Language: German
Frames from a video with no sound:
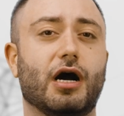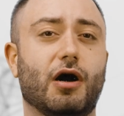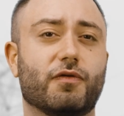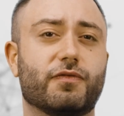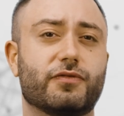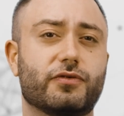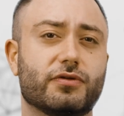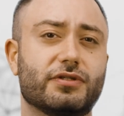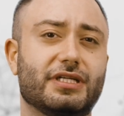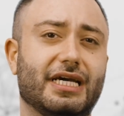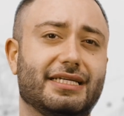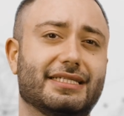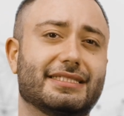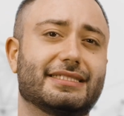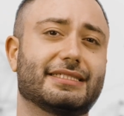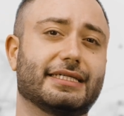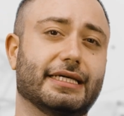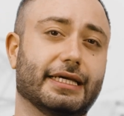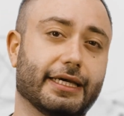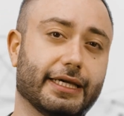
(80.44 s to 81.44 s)
aufgrund
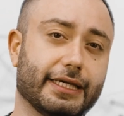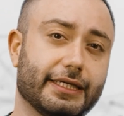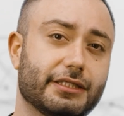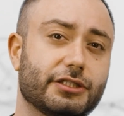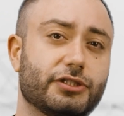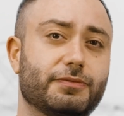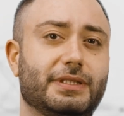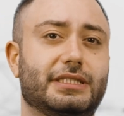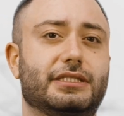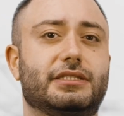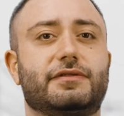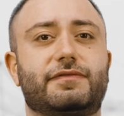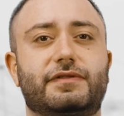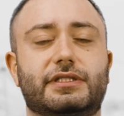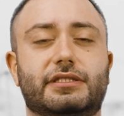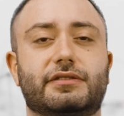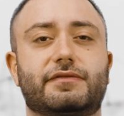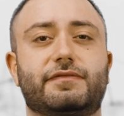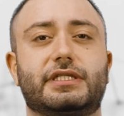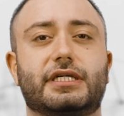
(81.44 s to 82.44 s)
eines geringen
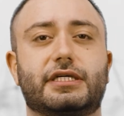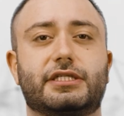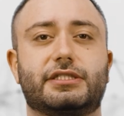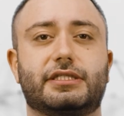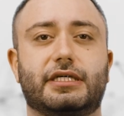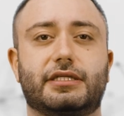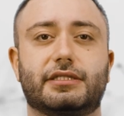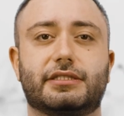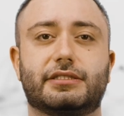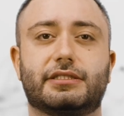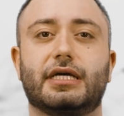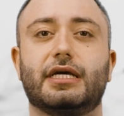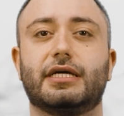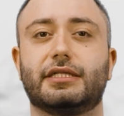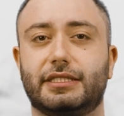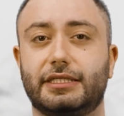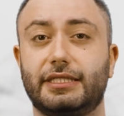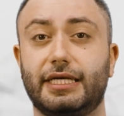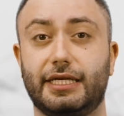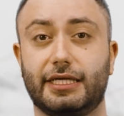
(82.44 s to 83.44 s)
spezifischen Widerstandes
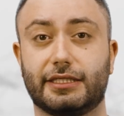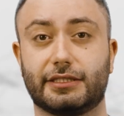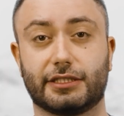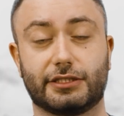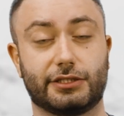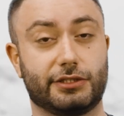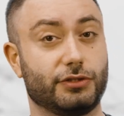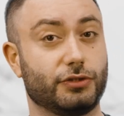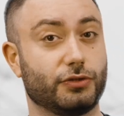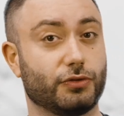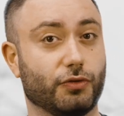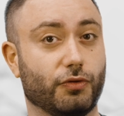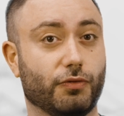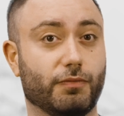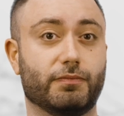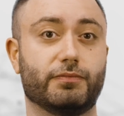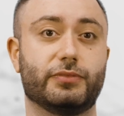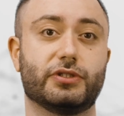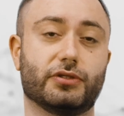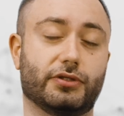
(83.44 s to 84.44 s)
den elektrischen
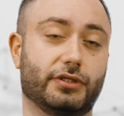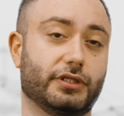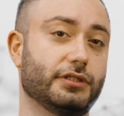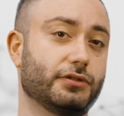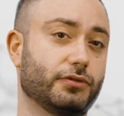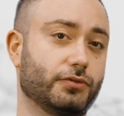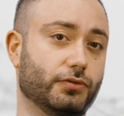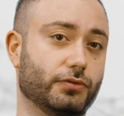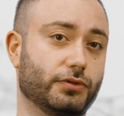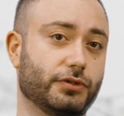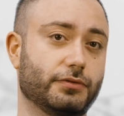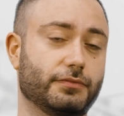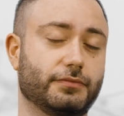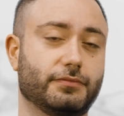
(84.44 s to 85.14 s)
Strom besonders gut.